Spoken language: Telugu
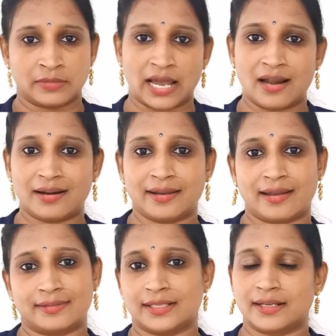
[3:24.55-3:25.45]

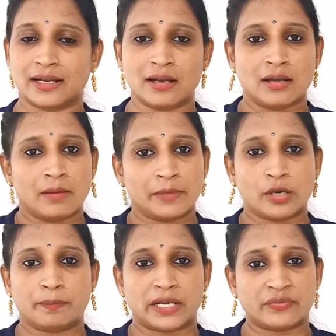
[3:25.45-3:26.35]
టైలరింగ్ అయితే కనుక
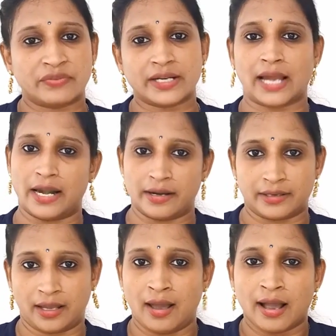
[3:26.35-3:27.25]
మీకు పర్ఫెక్ట్
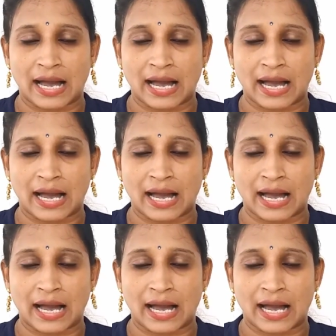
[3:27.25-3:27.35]
అయినట్టే